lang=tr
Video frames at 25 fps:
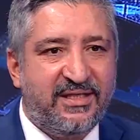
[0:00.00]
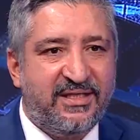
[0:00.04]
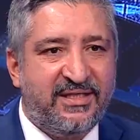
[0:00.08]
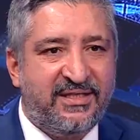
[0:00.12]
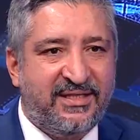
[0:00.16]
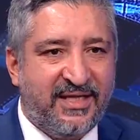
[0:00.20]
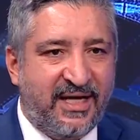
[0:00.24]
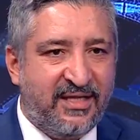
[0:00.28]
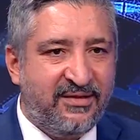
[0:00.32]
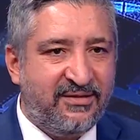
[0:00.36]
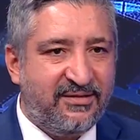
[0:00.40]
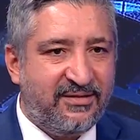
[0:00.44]

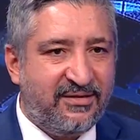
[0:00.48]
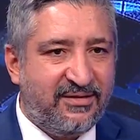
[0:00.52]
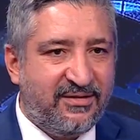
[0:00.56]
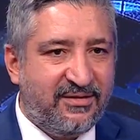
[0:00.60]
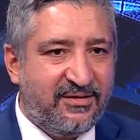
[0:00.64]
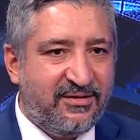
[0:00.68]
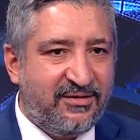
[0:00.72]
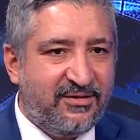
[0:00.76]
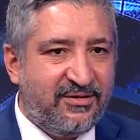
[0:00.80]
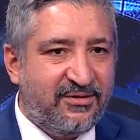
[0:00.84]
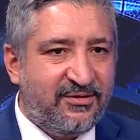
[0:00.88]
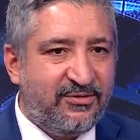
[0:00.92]
iten,
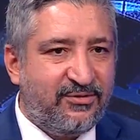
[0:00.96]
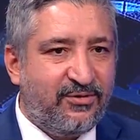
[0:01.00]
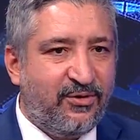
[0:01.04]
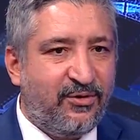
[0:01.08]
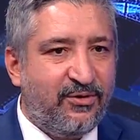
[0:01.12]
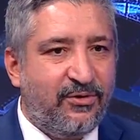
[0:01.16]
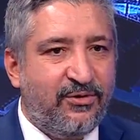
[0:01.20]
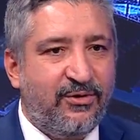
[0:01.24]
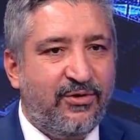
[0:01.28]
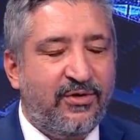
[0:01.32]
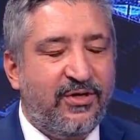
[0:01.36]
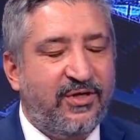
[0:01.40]

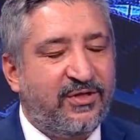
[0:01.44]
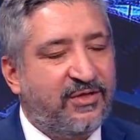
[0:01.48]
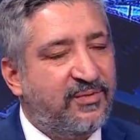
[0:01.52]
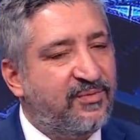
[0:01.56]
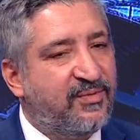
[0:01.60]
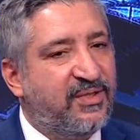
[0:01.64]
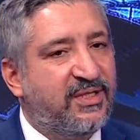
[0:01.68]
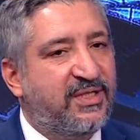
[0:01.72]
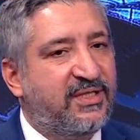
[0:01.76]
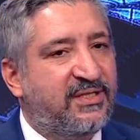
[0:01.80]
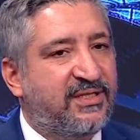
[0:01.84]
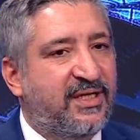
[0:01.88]
doğru
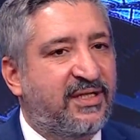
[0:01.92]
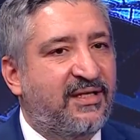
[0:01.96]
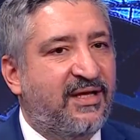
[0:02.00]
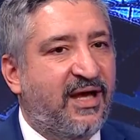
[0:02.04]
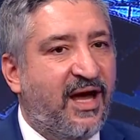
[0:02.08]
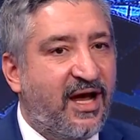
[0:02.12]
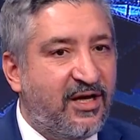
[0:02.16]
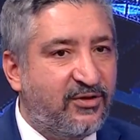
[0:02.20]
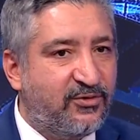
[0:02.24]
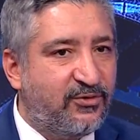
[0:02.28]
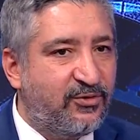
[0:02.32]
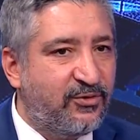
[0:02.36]
yönetimlere iten
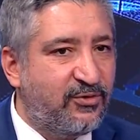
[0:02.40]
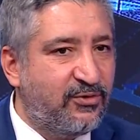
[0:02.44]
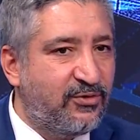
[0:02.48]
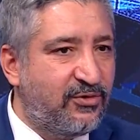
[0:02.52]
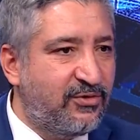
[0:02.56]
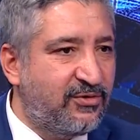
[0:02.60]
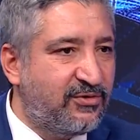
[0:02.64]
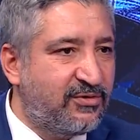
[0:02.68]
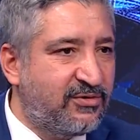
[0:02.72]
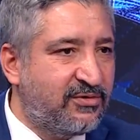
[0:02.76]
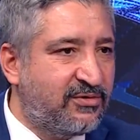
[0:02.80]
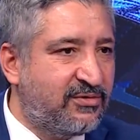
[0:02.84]
her türlü
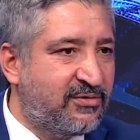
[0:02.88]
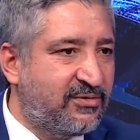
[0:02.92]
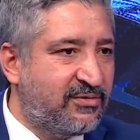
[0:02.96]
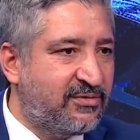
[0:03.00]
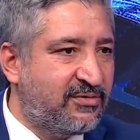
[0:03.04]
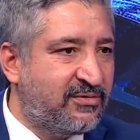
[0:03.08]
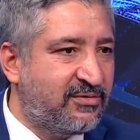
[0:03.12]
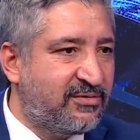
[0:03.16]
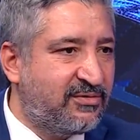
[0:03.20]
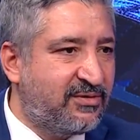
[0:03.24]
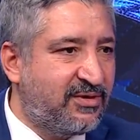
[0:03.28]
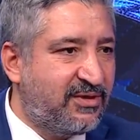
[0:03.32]

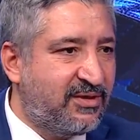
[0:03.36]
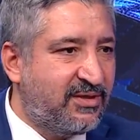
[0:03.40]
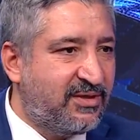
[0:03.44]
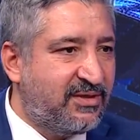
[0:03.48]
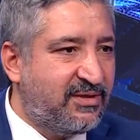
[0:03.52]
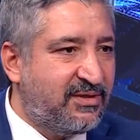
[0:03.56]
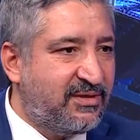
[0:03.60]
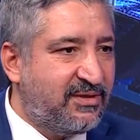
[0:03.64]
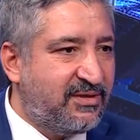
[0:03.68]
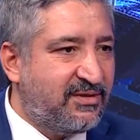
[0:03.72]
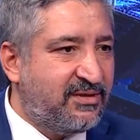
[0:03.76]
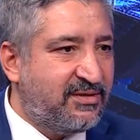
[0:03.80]

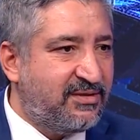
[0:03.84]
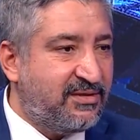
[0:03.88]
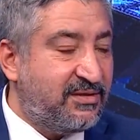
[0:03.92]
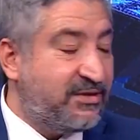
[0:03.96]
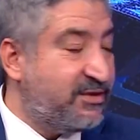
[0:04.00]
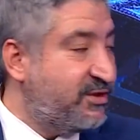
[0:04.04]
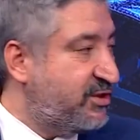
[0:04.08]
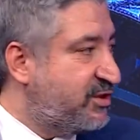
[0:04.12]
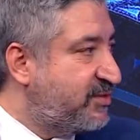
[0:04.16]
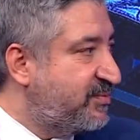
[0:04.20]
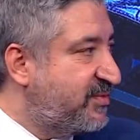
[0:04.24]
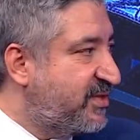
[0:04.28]
e,
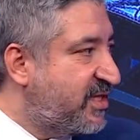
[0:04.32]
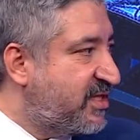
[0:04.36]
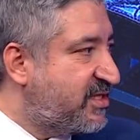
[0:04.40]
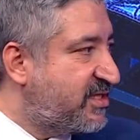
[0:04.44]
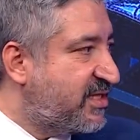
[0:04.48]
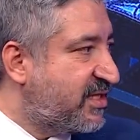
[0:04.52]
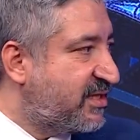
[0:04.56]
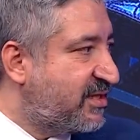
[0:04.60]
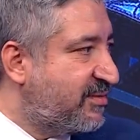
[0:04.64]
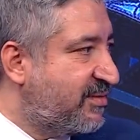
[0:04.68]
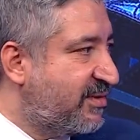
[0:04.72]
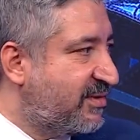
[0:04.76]
girişimi
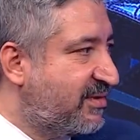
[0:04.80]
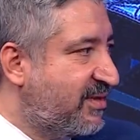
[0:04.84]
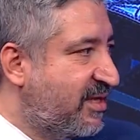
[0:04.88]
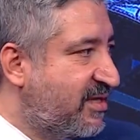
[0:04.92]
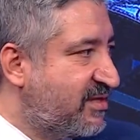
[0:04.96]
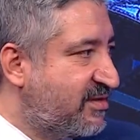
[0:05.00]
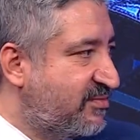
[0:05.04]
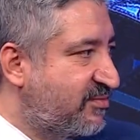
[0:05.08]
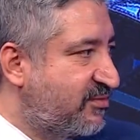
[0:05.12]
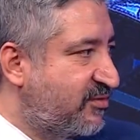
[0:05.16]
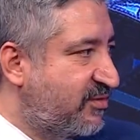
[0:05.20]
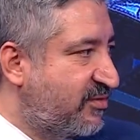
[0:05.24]
desteklemek
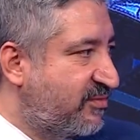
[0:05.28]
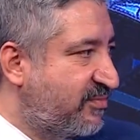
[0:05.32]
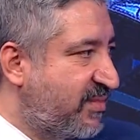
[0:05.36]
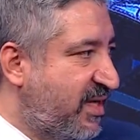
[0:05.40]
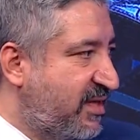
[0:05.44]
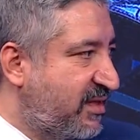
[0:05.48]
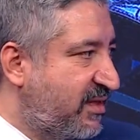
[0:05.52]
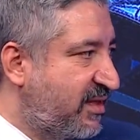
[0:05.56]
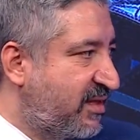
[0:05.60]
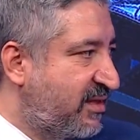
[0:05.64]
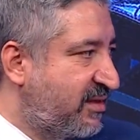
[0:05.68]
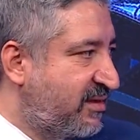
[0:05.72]
lazım diyorum
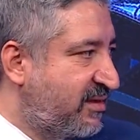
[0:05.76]
ben de.